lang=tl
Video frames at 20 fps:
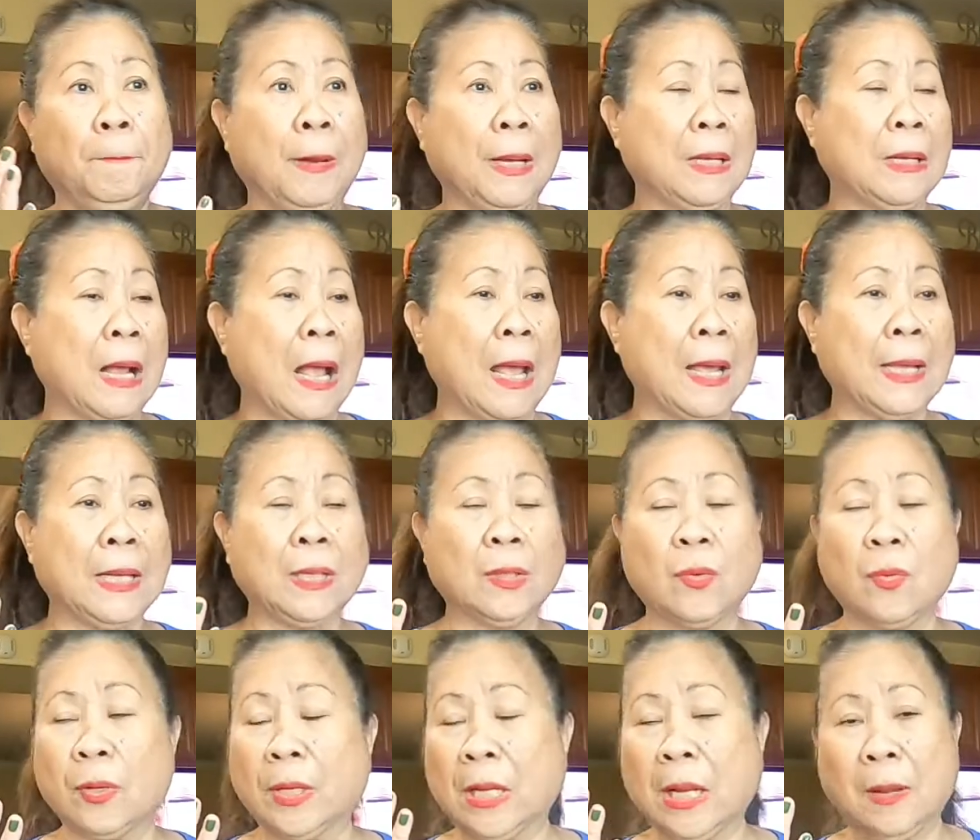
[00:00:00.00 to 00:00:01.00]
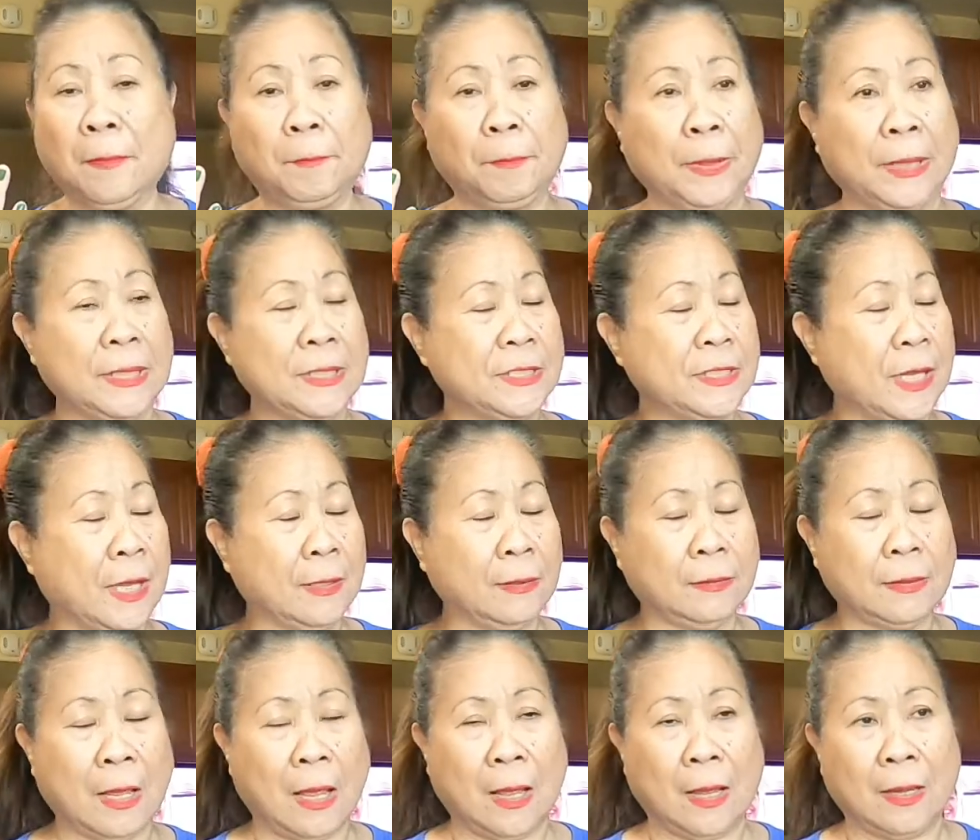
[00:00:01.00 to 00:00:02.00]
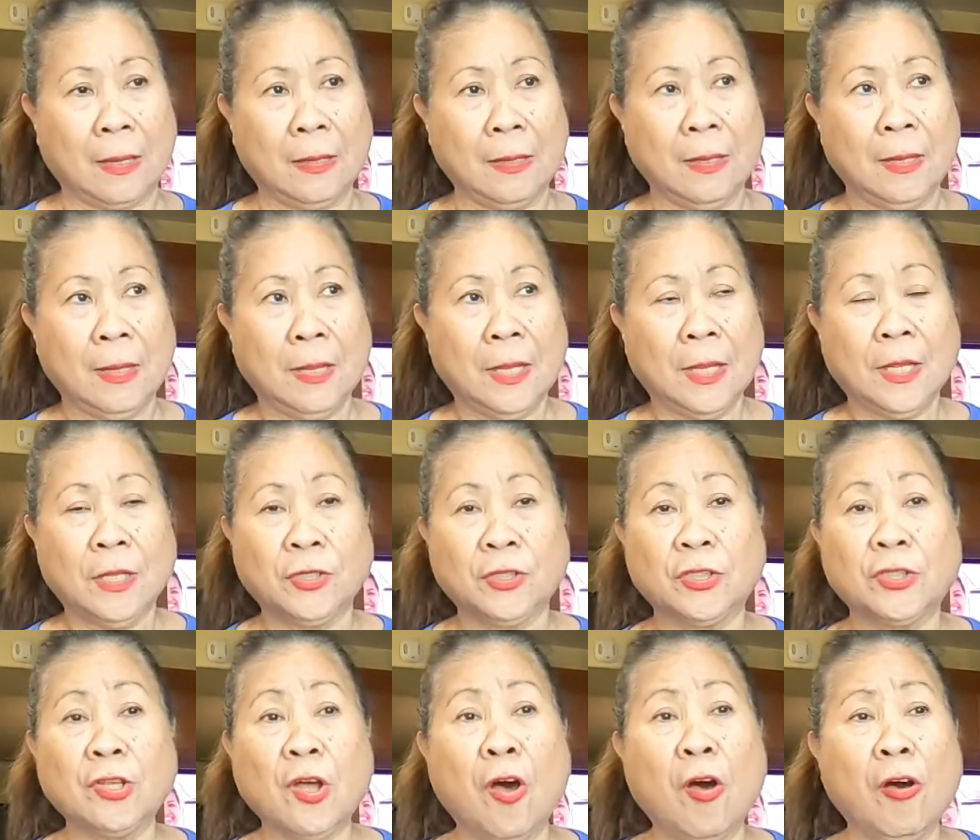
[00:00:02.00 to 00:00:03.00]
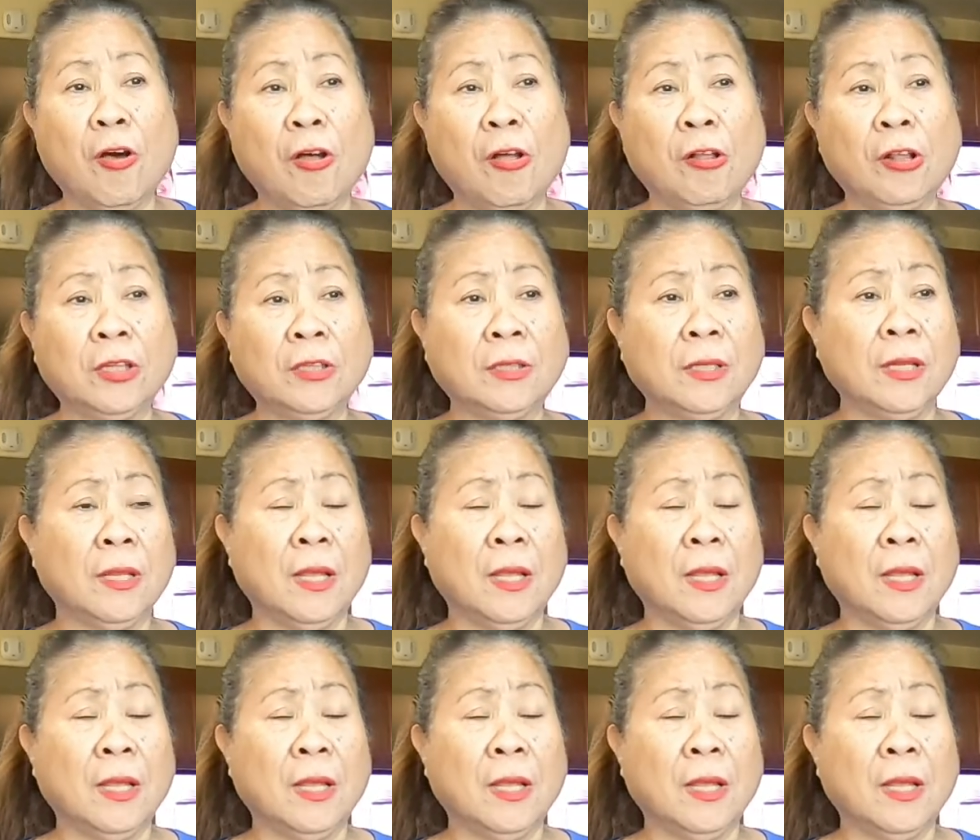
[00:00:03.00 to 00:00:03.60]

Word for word: pagkain kung ilang percent ang salt.